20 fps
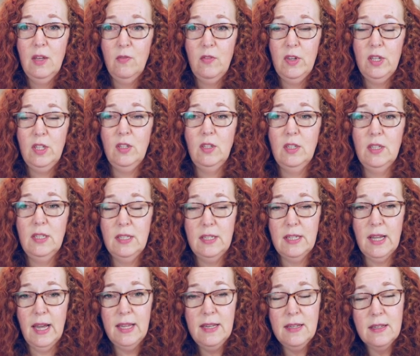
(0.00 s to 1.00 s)
wenn
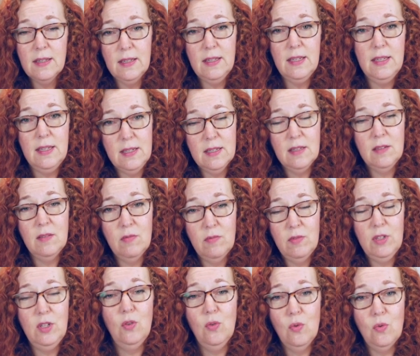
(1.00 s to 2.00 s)
deine
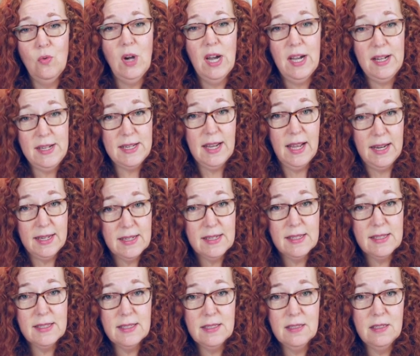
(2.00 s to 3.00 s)
Gehirnwindungen halt
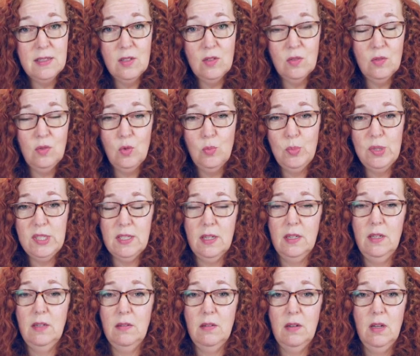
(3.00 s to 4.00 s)
anders sind und du bist
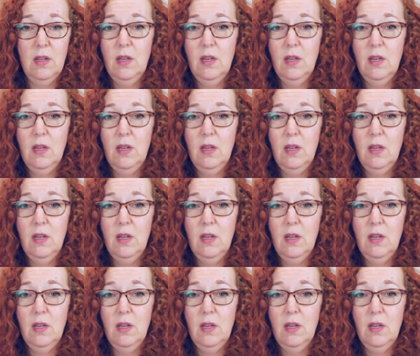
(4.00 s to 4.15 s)
ein,